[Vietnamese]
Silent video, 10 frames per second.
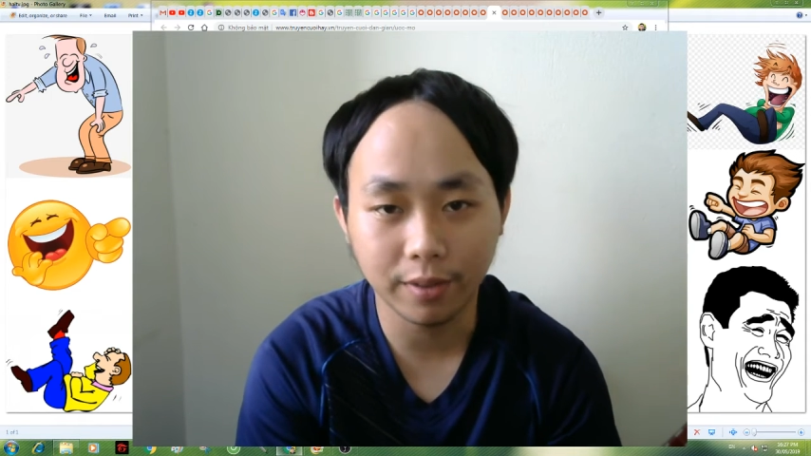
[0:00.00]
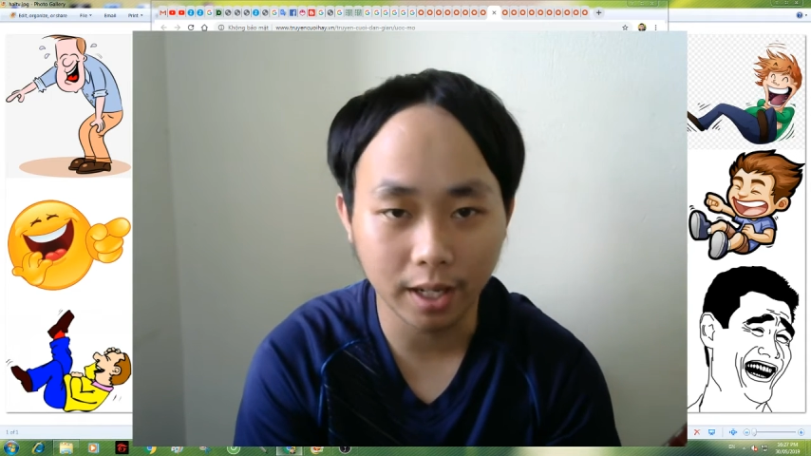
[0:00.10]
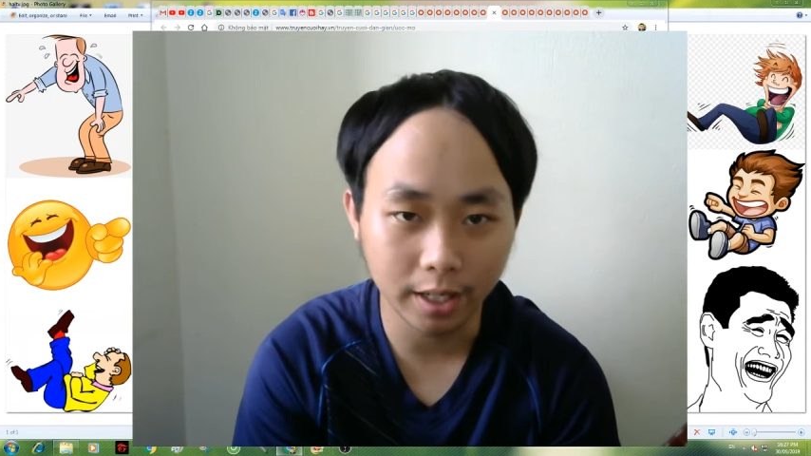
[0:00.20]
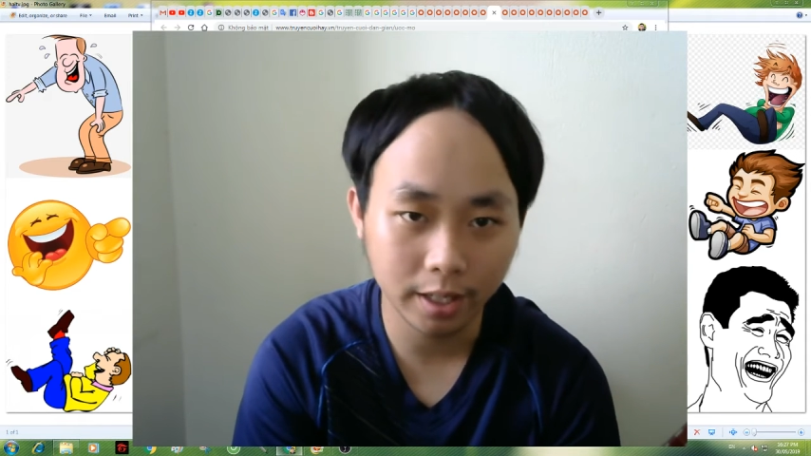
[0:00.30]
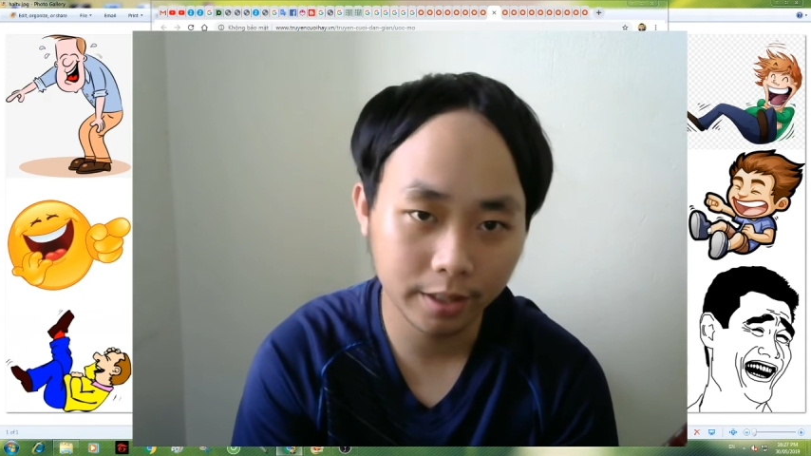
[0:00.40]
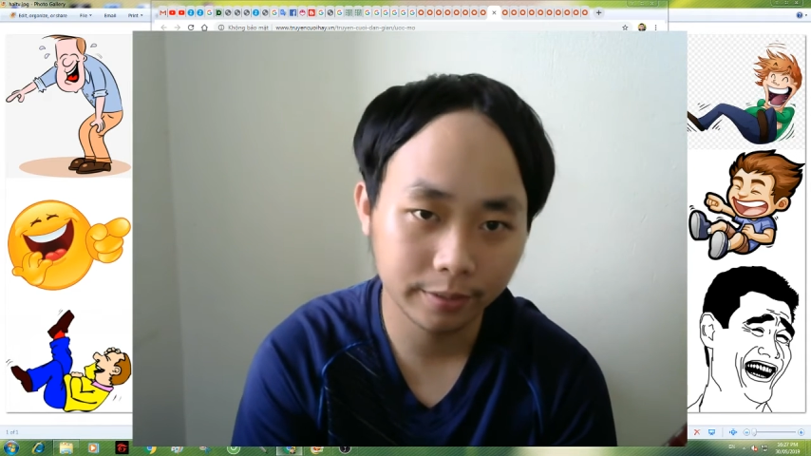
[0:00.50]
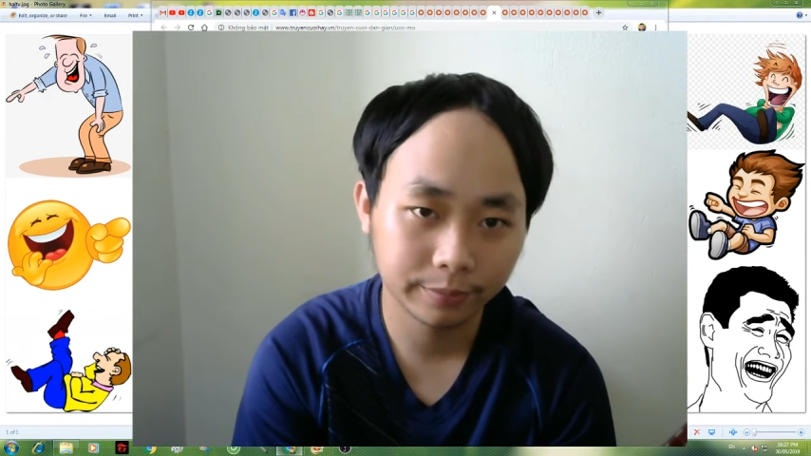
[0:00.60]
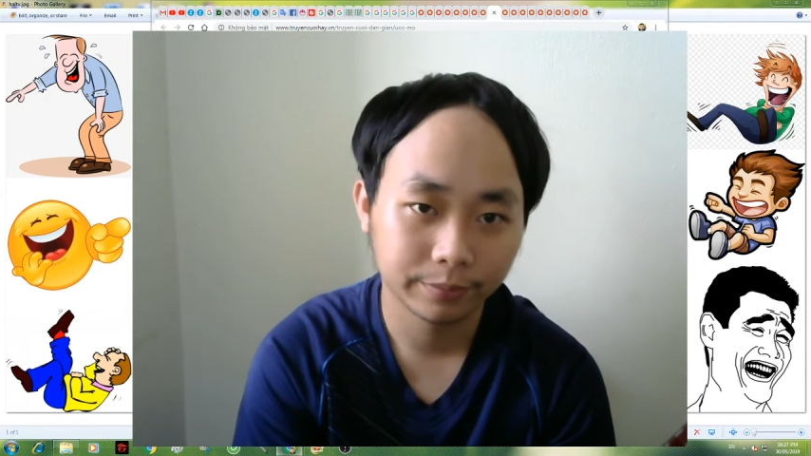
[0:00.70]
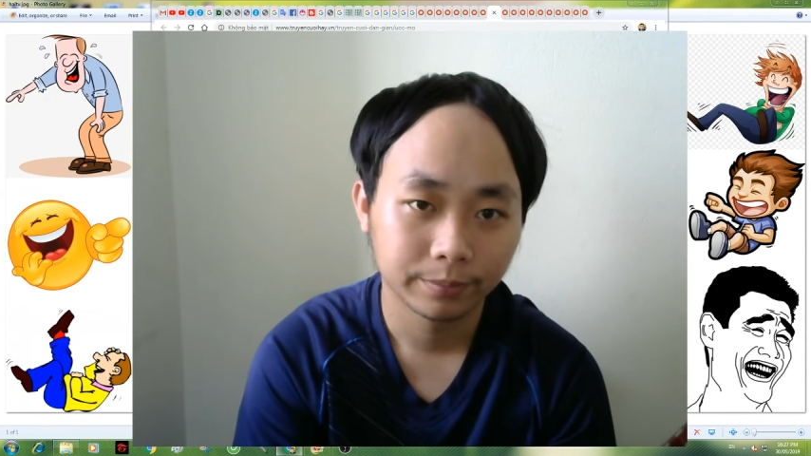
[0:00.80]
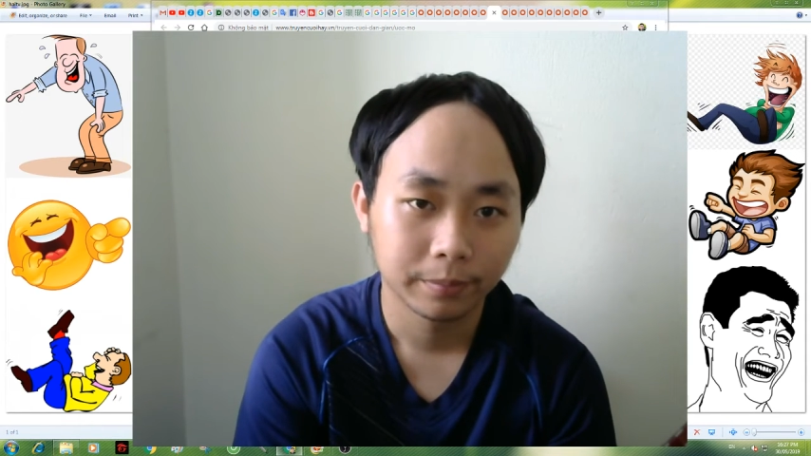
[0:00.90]
vậy
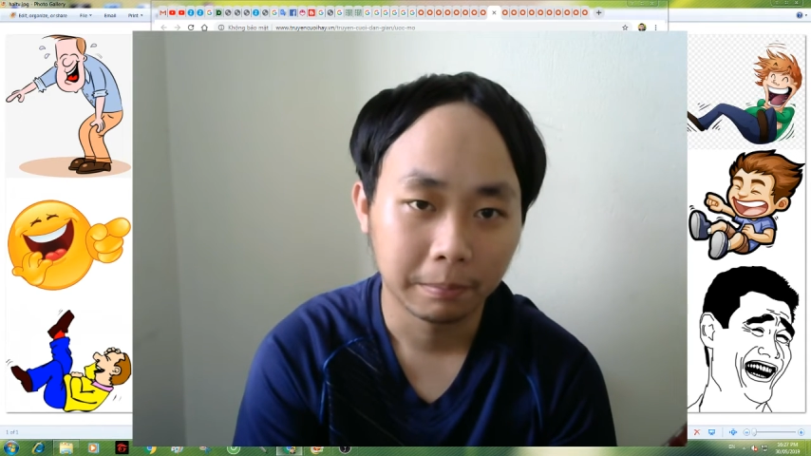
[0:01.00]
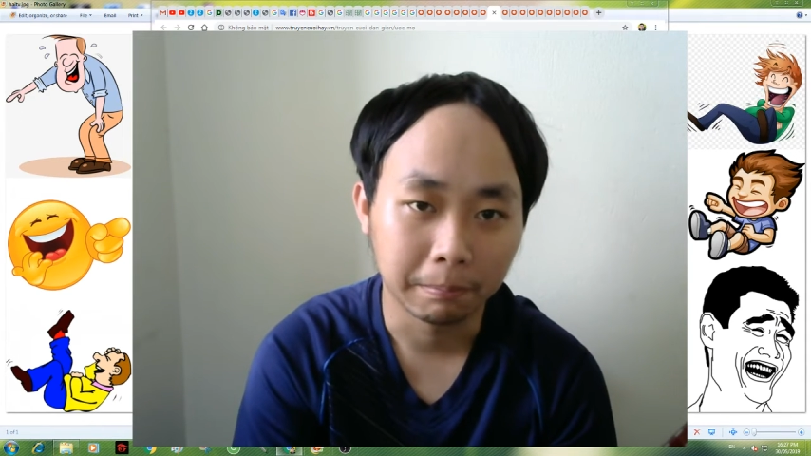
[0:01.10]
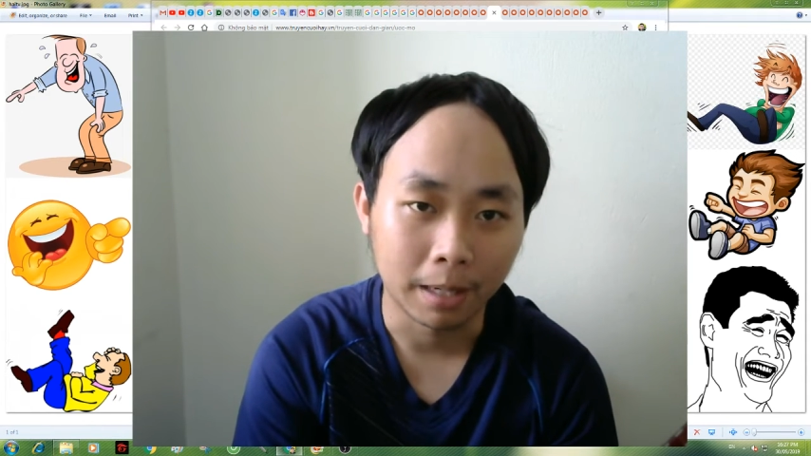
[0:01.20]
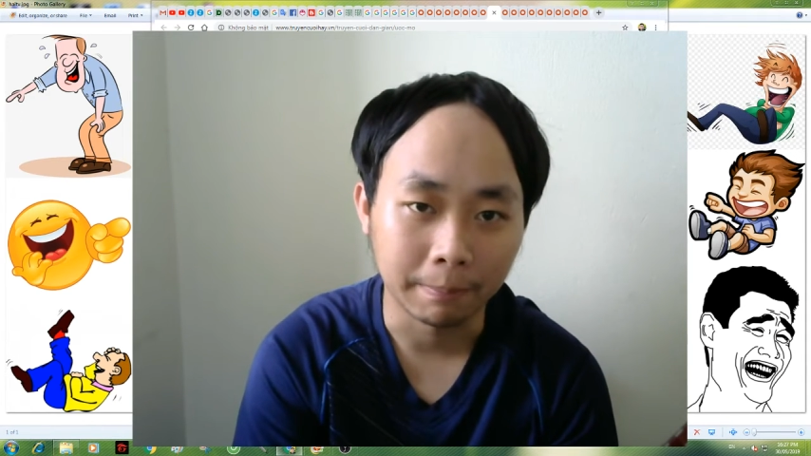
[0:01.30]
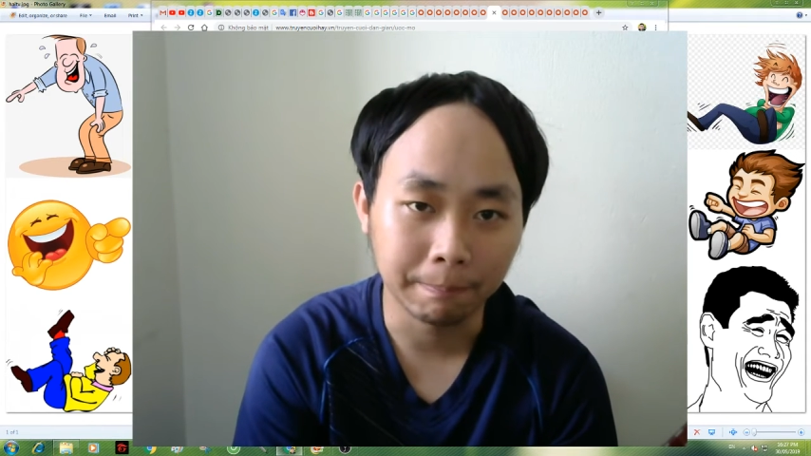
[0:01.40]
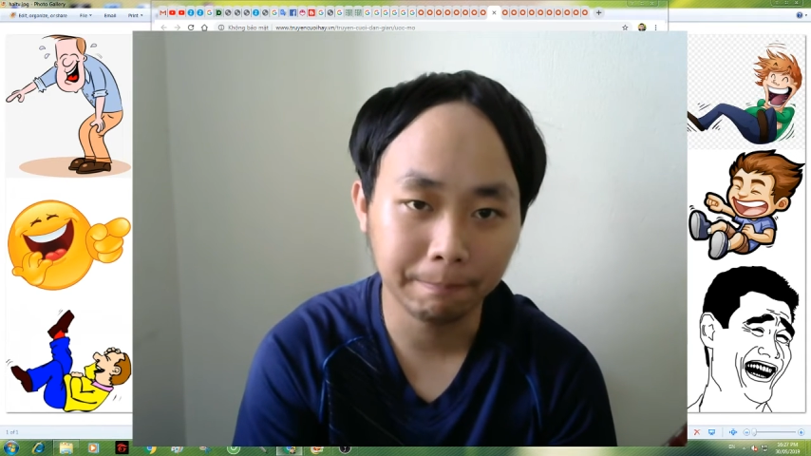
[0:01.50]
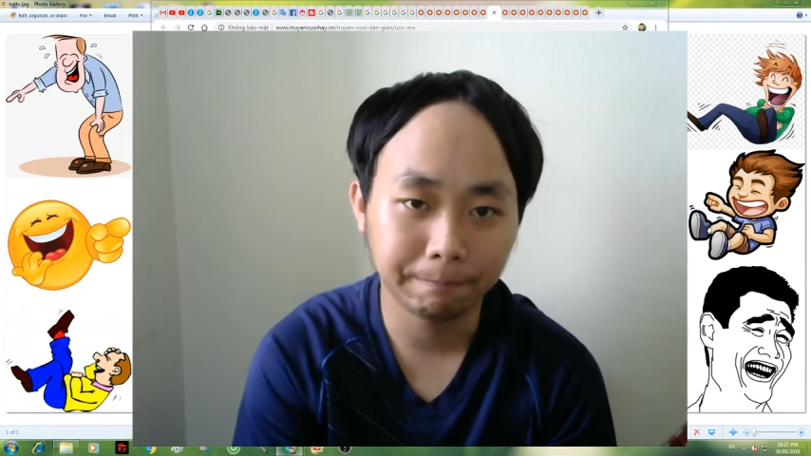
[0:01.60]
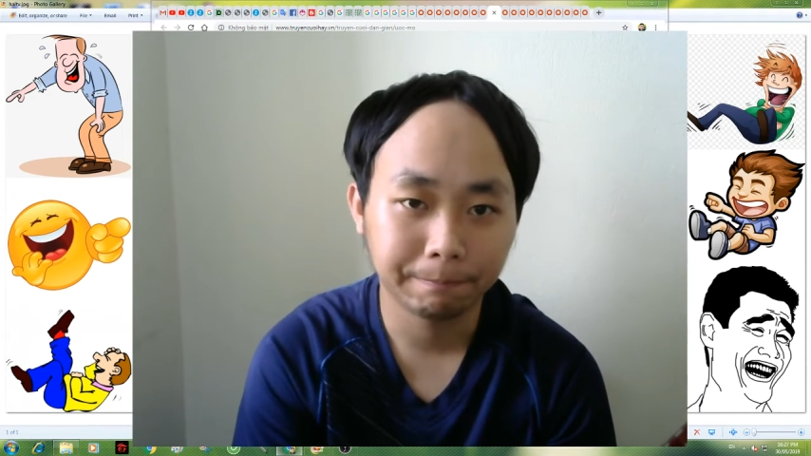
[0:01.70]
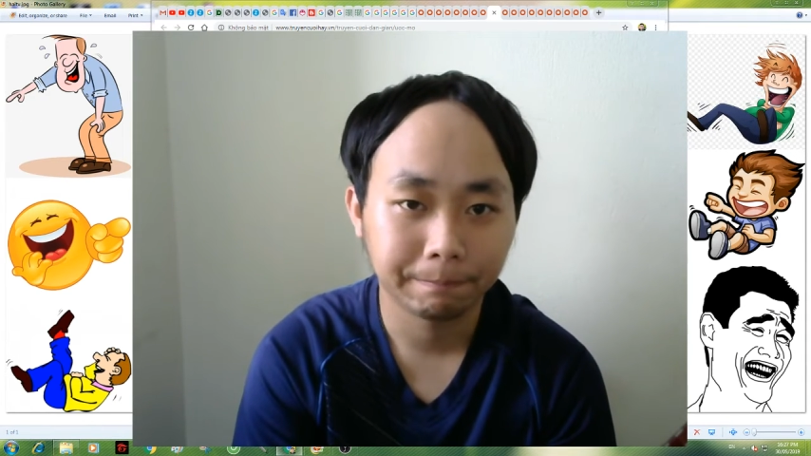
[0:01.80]
mắm